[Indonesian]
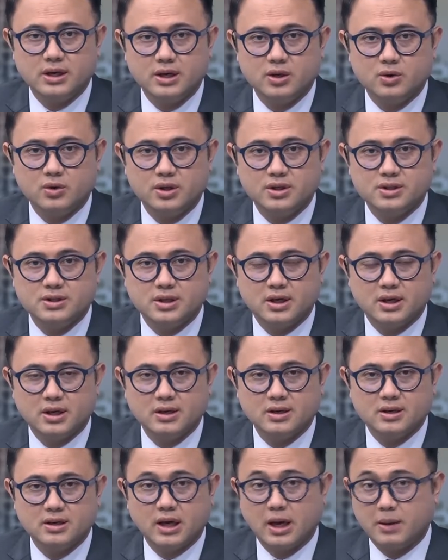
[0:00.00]
di
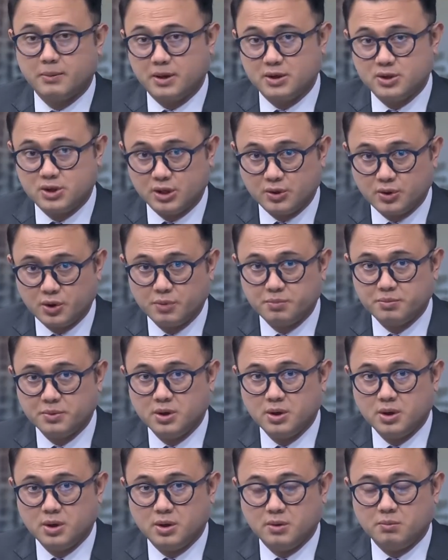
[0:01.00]
Indonesia, MNC Group,
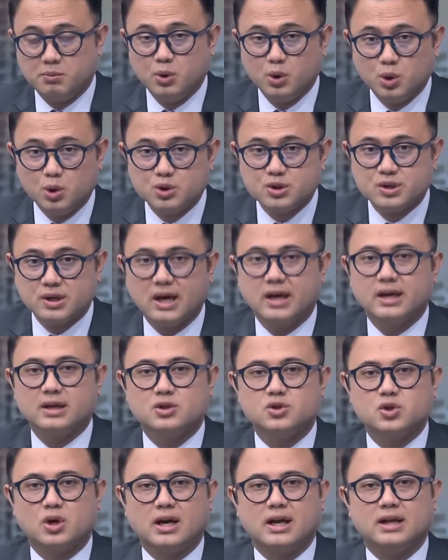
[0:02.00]

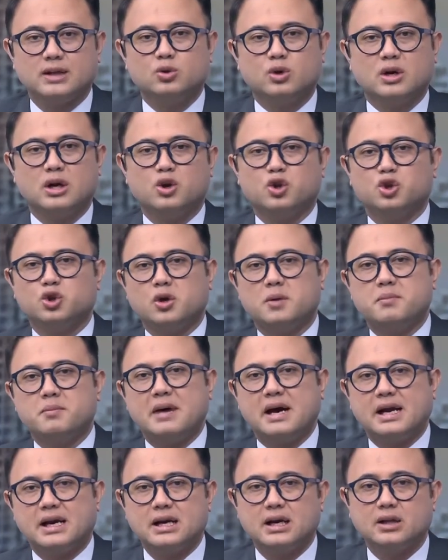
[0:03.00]
meluruskan soal aturan nonton
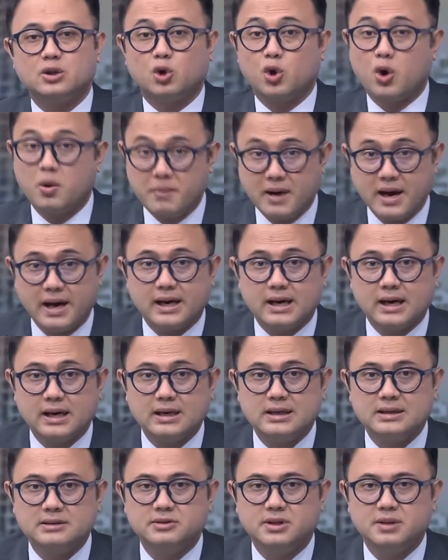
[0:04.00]
bareng atau nobar
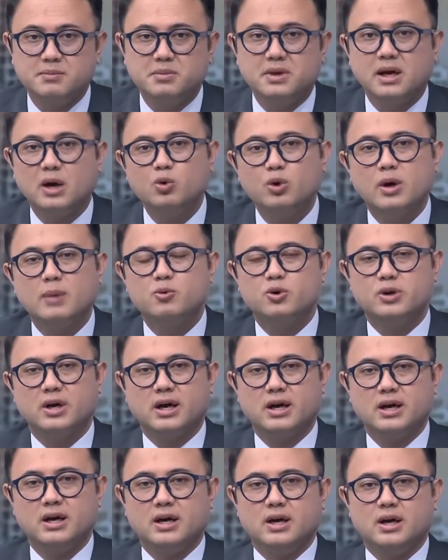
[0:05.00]
tim Garuda Muda.
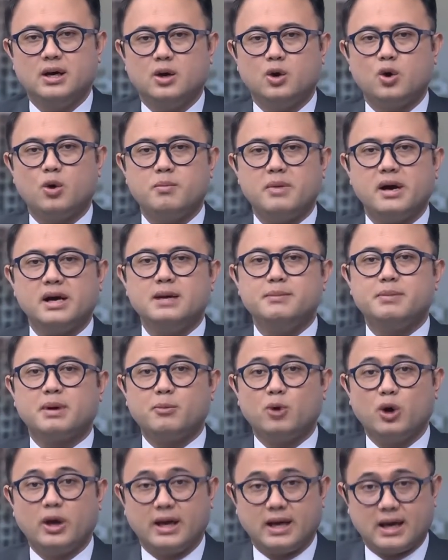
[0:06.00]
Nobar
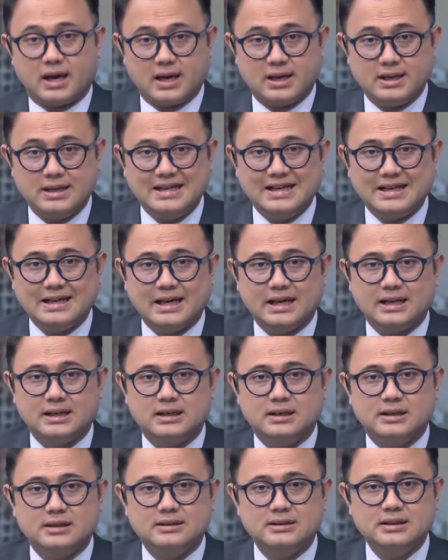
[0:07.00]
diperbolehkan dengan
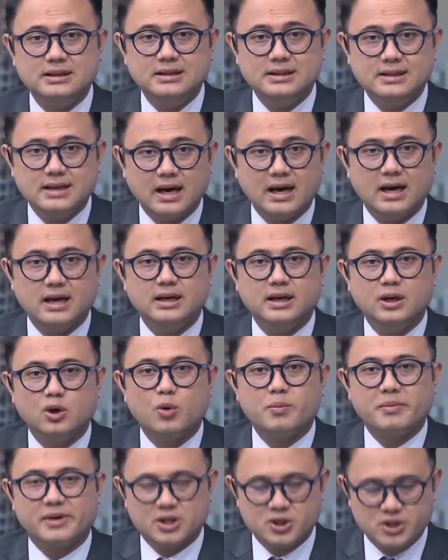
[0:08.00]
tidak
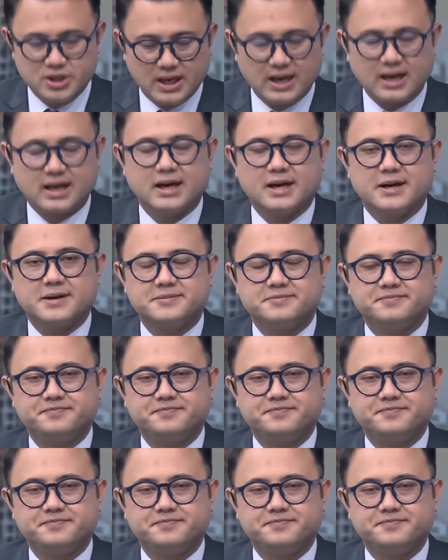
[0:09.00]
dikomersialkan.